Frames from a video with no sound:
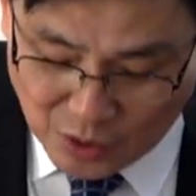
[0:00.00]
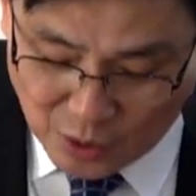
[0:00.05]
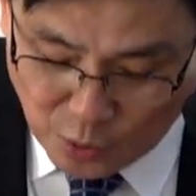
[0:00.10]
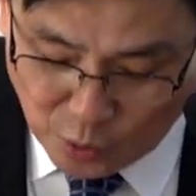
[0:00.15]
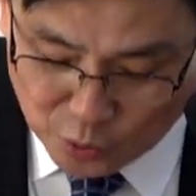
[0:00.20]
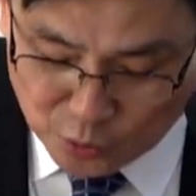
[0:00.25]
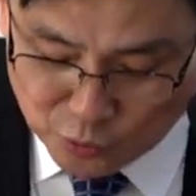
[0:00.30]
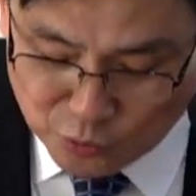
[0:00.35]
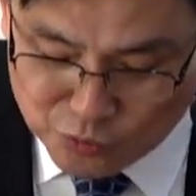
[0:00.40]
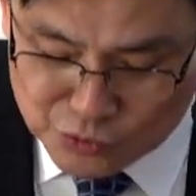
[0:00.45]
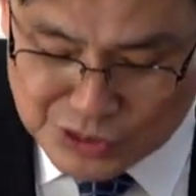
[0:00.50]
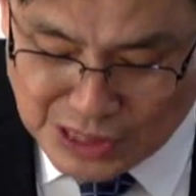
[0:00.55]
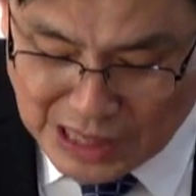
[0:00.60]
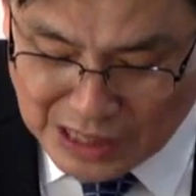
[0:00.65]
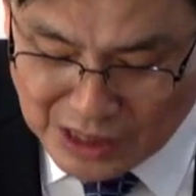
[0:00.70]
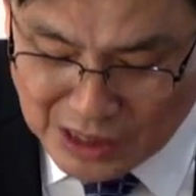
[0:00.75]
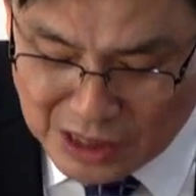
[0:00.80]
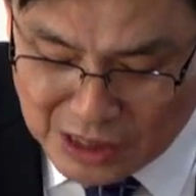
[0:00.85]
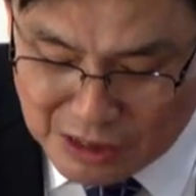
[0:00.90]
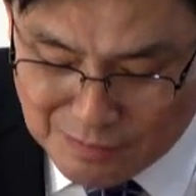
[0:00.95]
곧
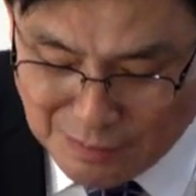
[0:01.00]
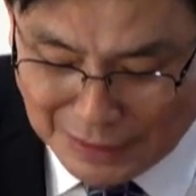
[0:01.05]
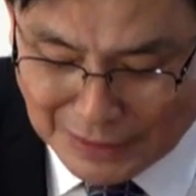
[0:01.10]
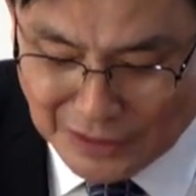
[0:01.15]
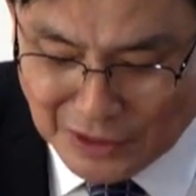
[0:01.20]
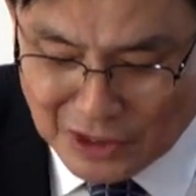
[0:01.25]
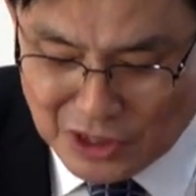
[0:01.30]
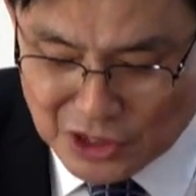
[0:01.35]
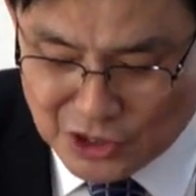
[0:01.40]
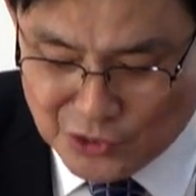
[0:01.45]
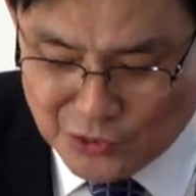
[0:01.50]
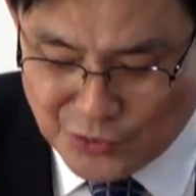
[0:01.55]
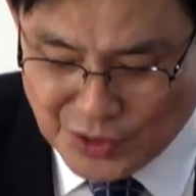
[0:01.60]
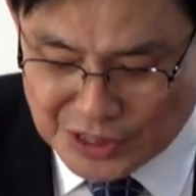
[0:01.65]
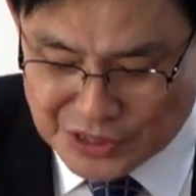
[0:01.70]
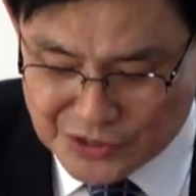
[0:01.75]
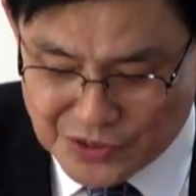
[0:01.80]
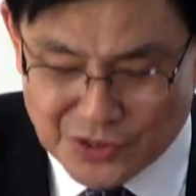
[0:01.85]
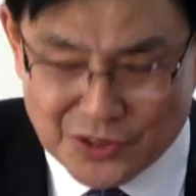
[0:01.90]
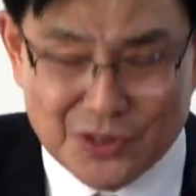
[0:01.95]
우상을 만들기
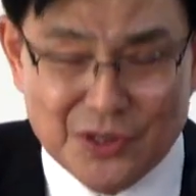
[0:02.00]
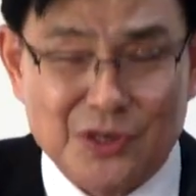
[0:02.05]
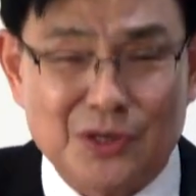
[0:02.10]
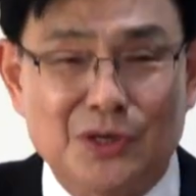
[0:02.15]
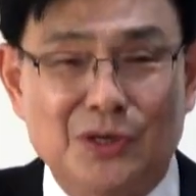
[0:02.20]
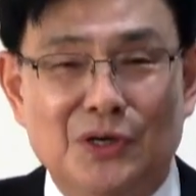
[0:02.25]
위해서